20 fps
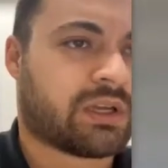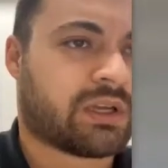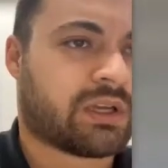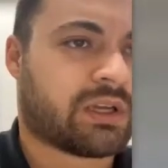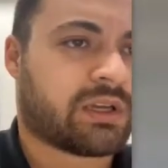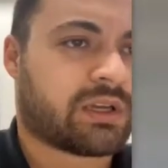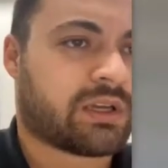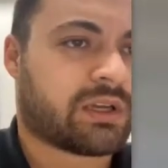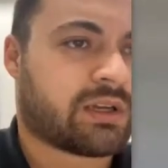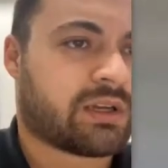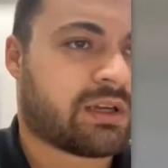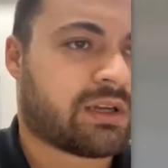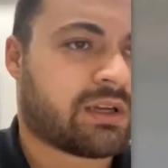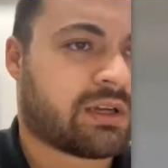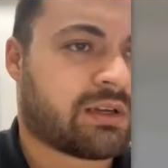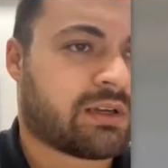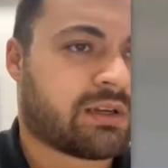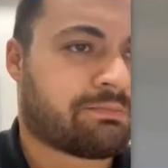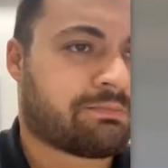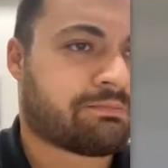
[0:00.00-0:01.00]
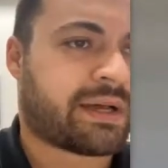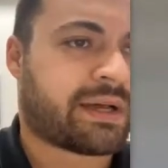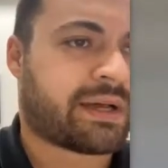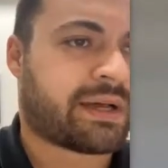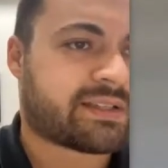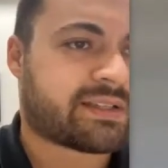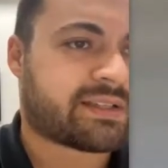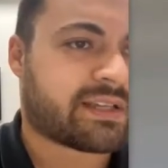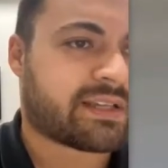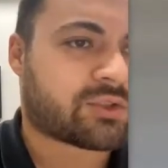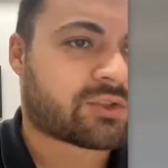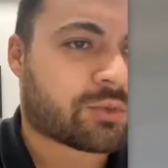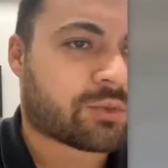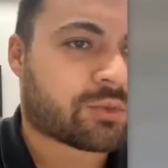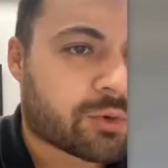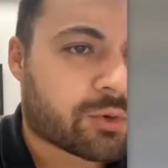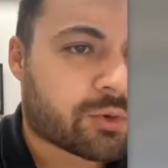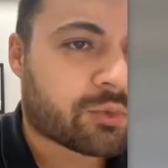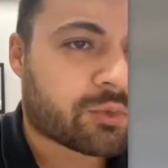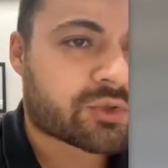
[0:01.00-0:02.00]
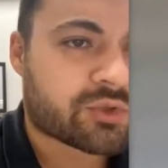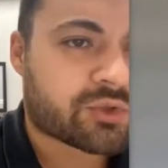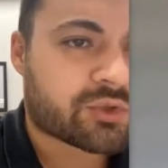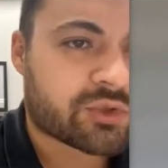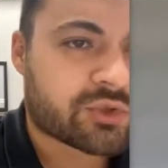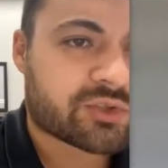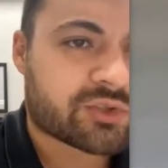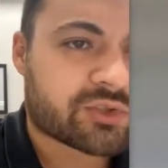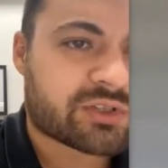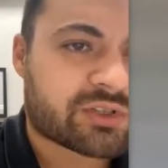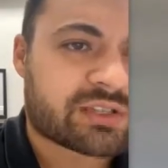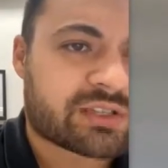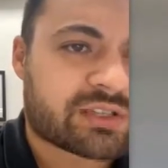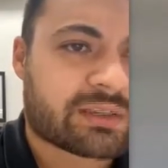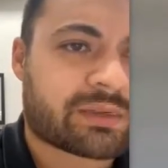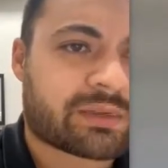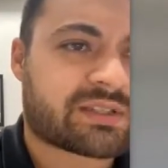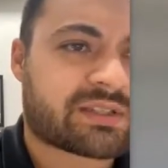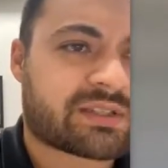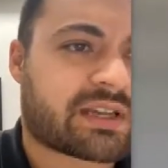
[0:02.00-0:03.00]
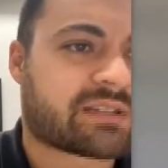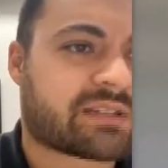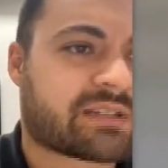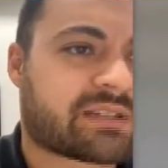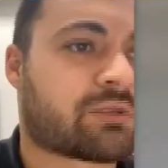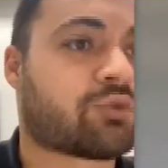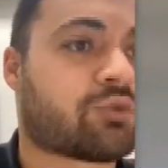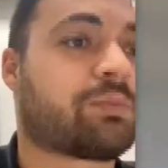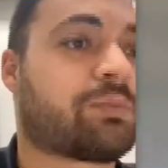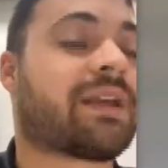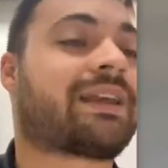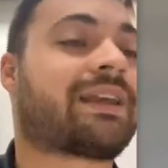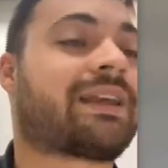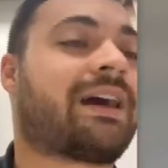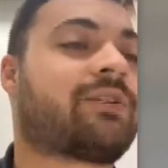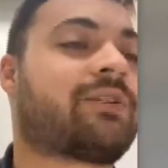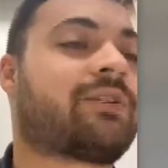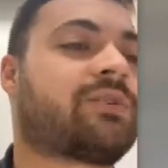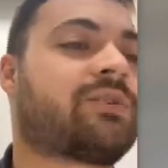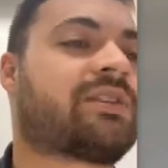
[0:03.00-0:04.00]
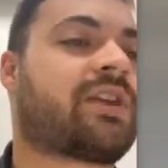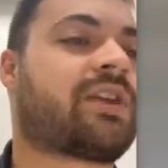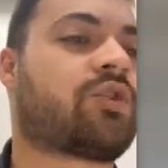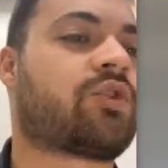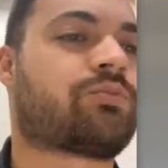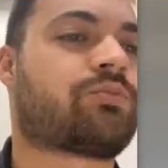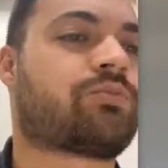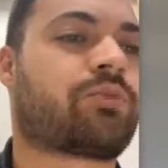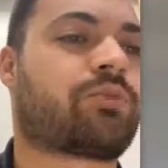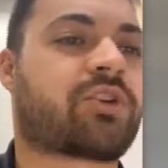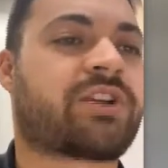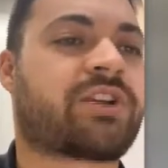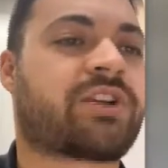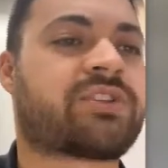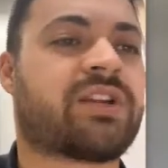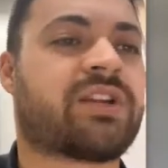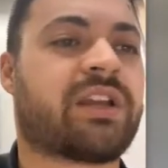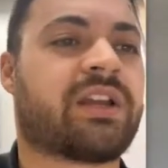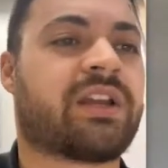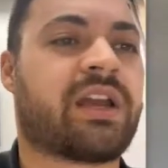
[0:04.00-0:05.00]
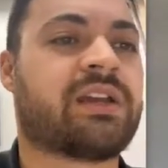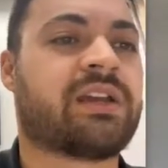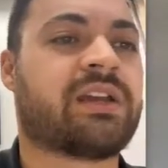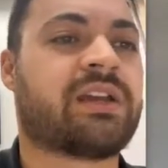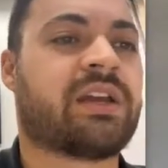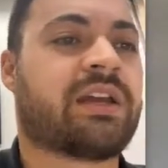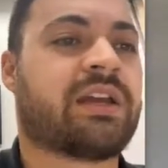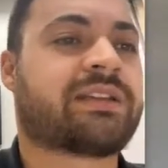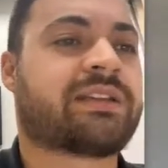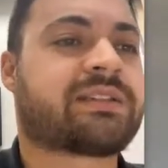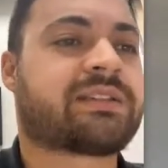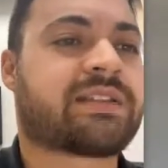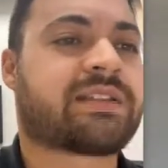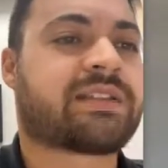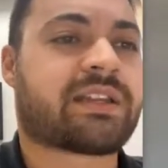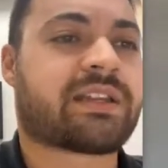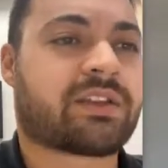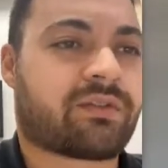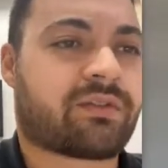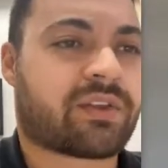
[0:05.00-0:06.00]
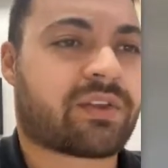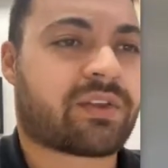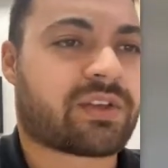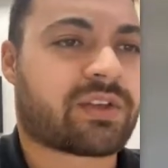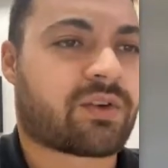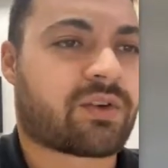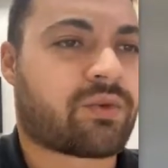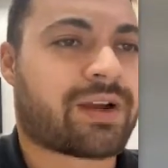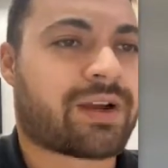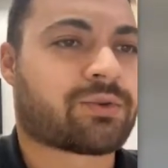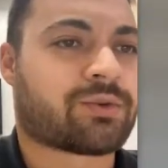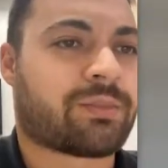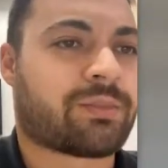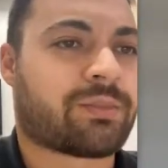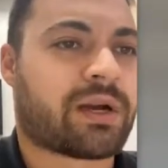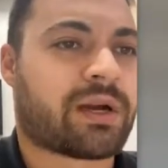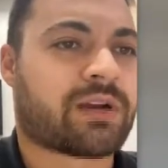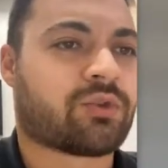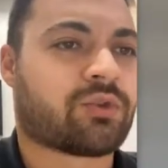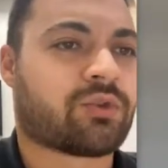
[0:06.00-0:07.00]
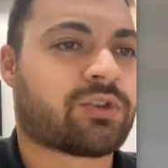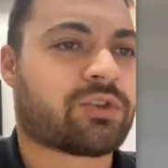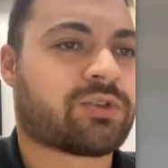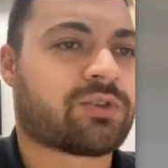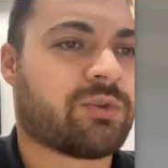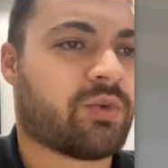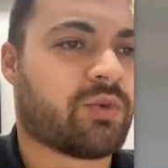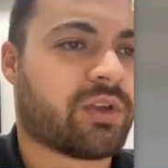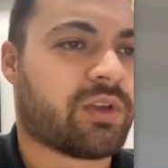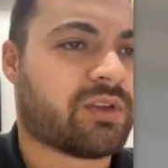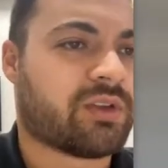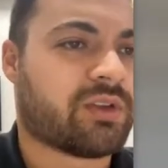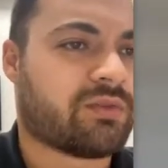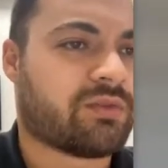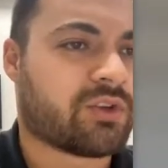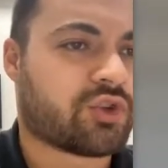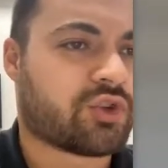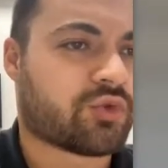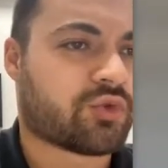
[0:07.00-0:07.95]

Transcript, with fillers: Ah, parecer sobre proposições sujeitas à apreciação do plenário. Item 1, projeto de lei 194-2021.